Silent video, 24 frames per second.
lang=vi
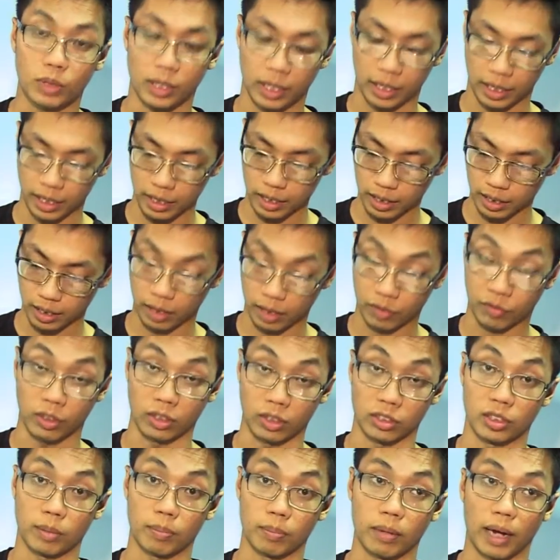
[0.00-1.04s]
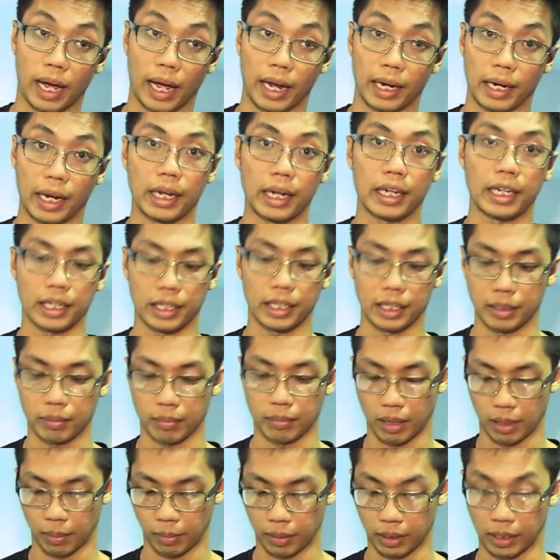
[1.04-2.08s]
cái ờ, phần zoom lại để khi
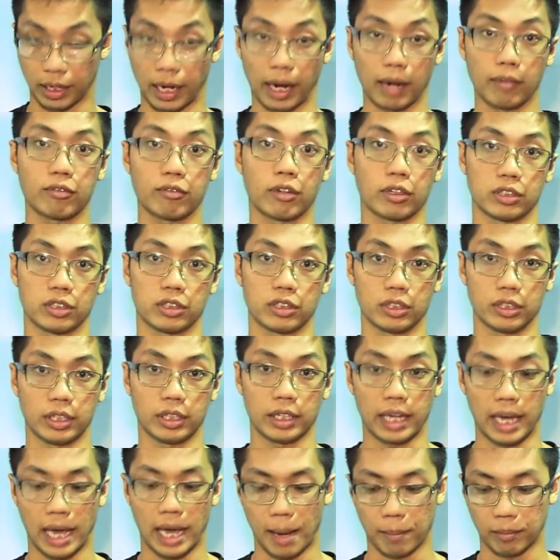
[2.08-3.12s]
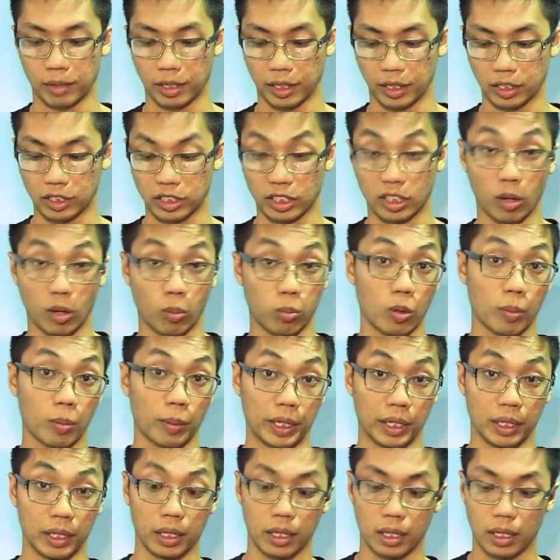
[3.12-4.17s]
mà mình gắn vào CD cam thì nó sẽ không có
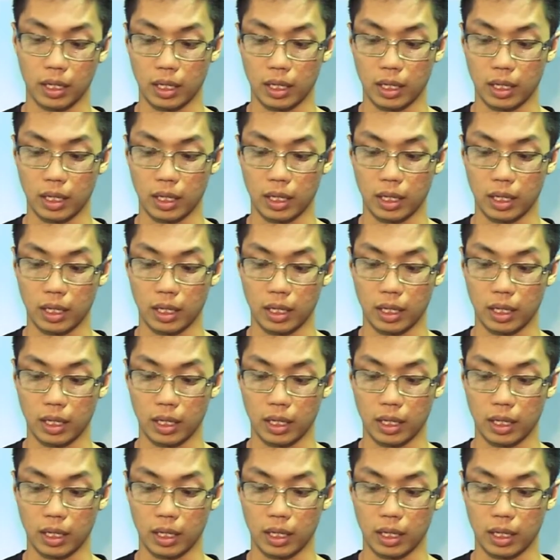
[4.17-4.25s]
bị